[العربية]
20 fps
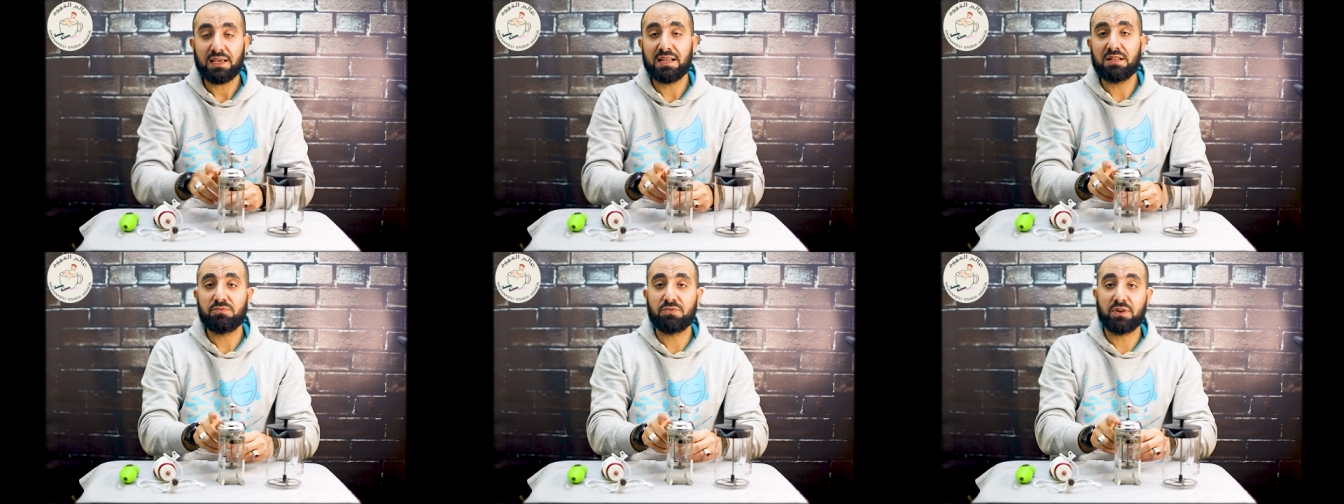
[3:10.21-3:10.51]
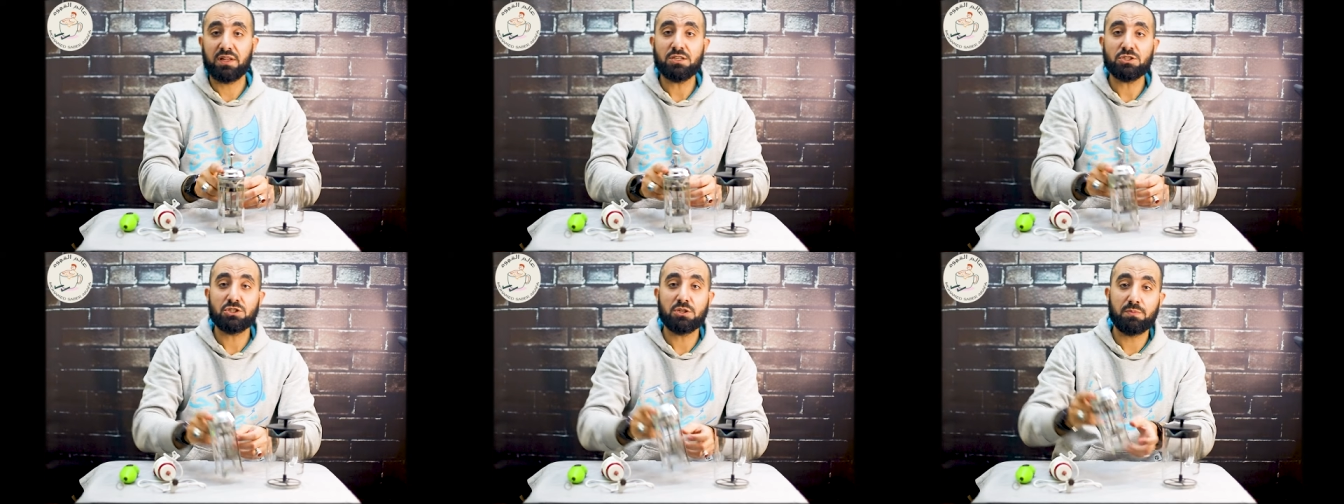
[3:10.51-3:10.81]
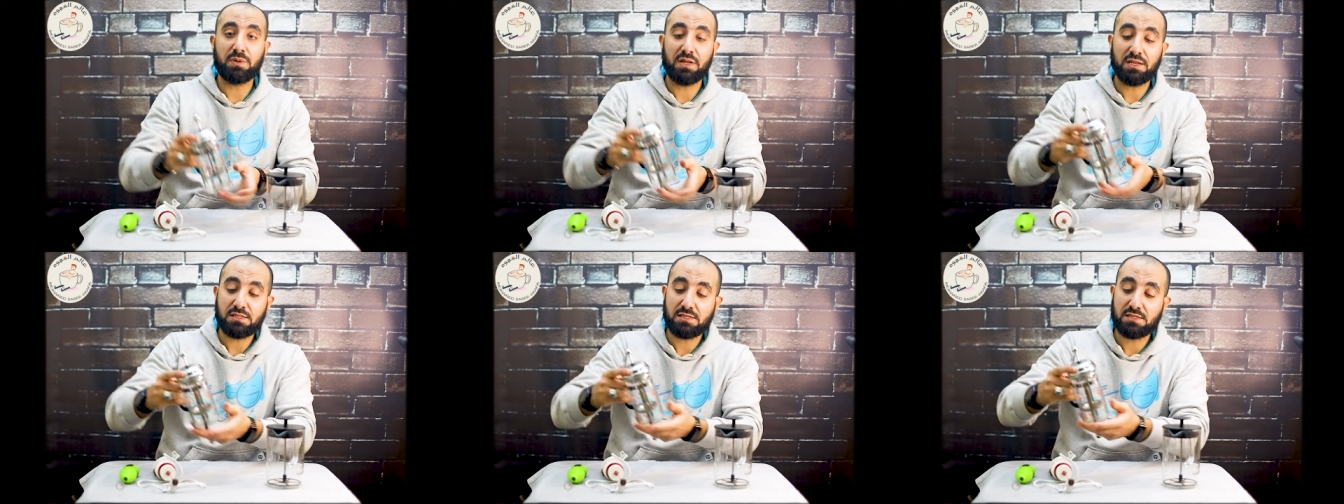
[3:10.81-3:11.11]
الفرنش
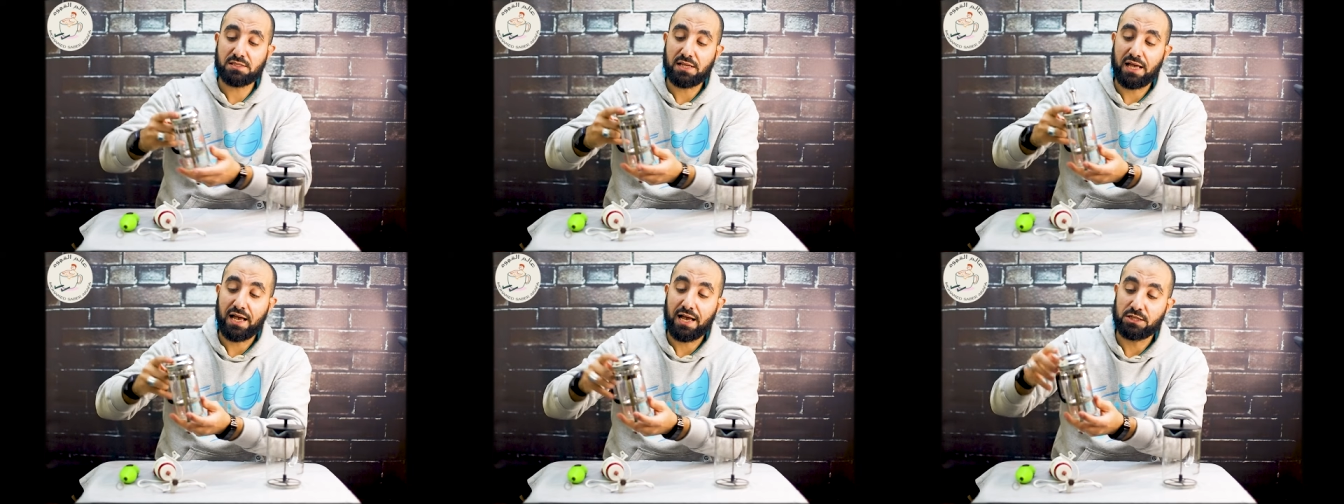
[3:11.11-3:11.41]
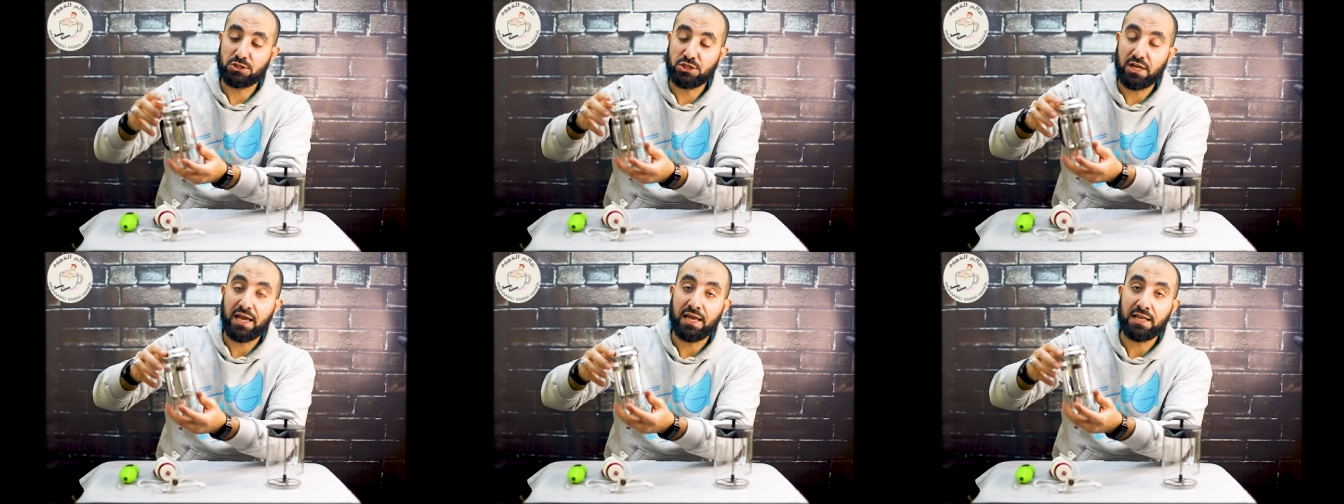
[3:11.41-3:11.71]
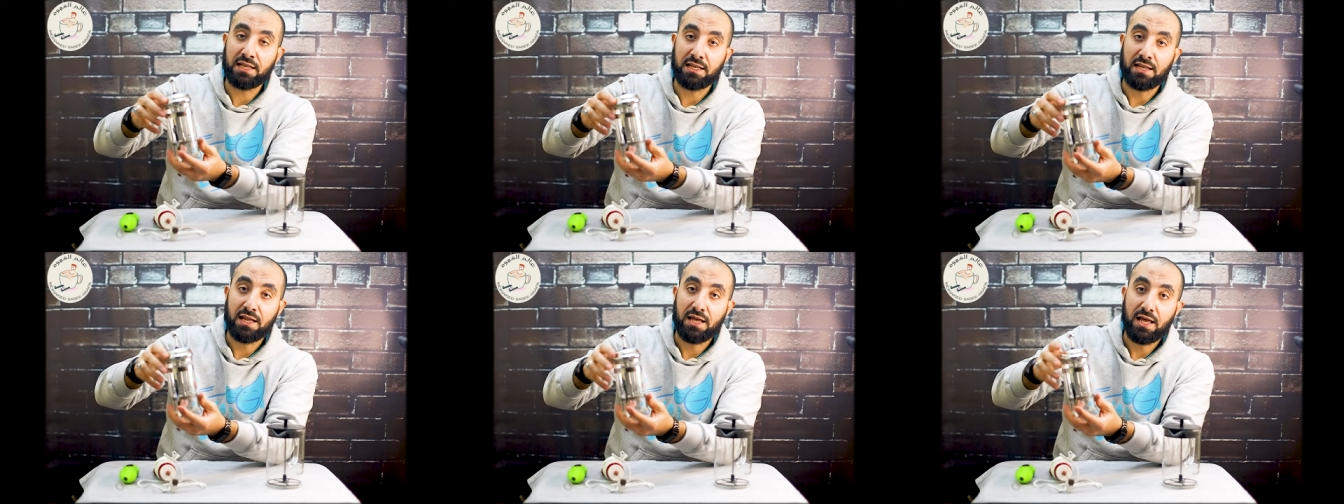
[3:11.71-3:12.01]
بريس
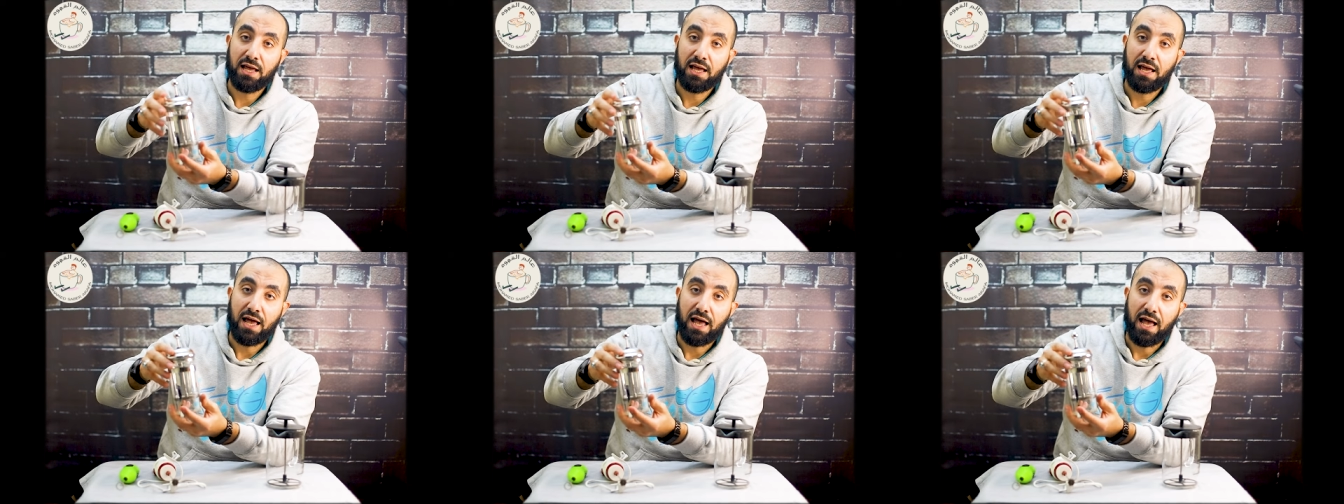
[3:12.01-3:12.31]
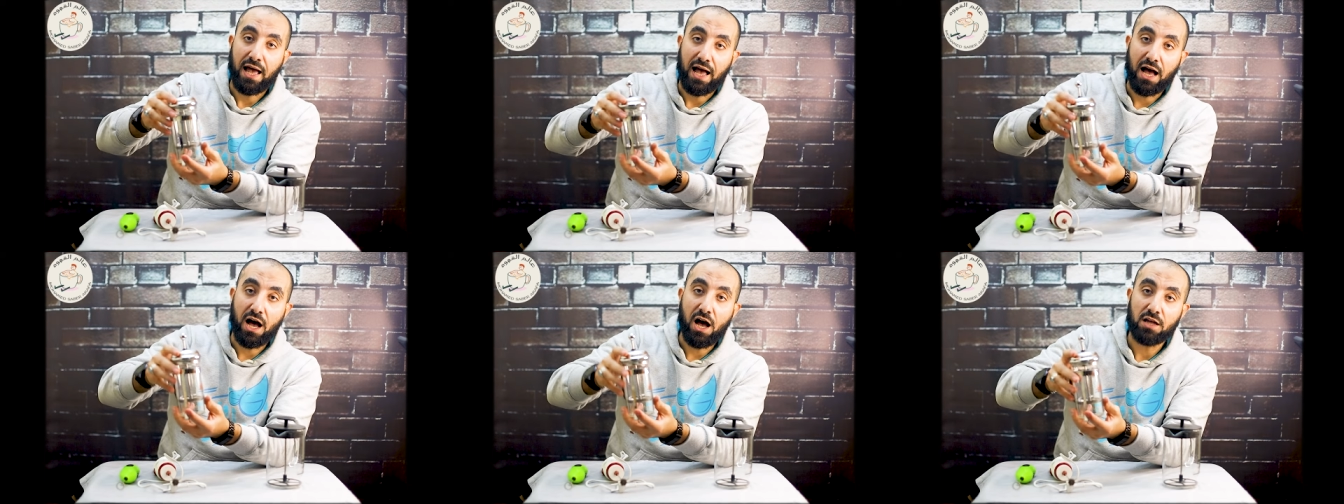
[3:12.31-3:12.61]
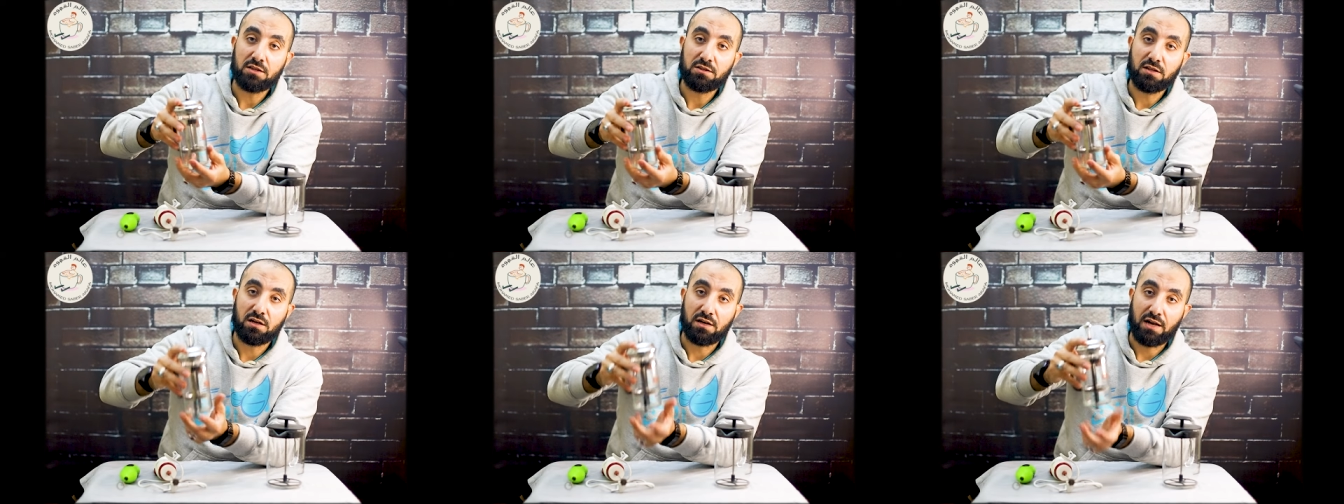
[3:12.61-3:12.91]
عشان
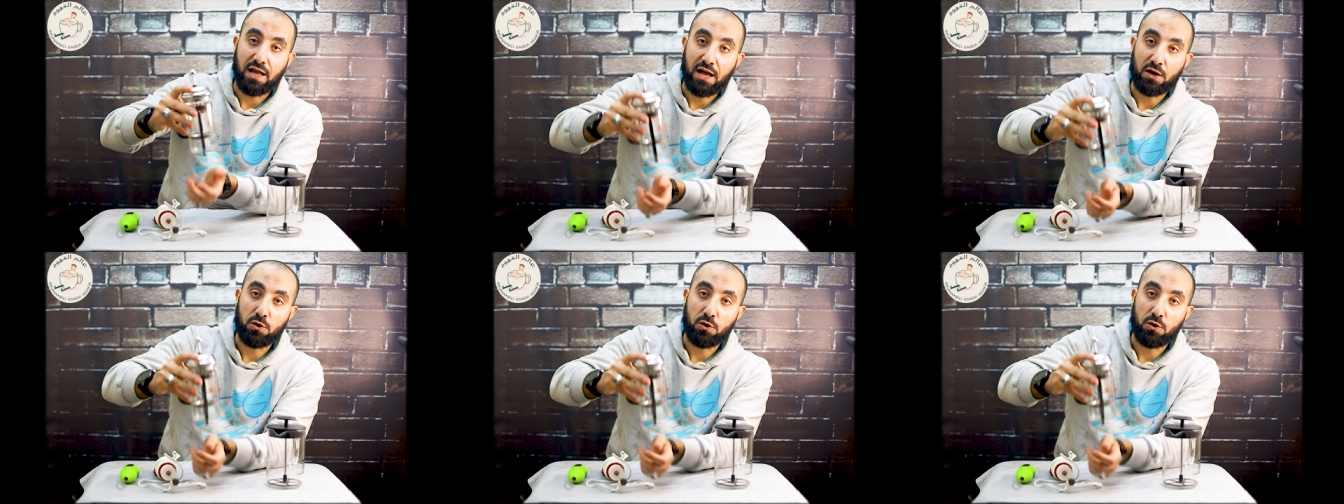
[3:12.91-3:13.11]
اقدر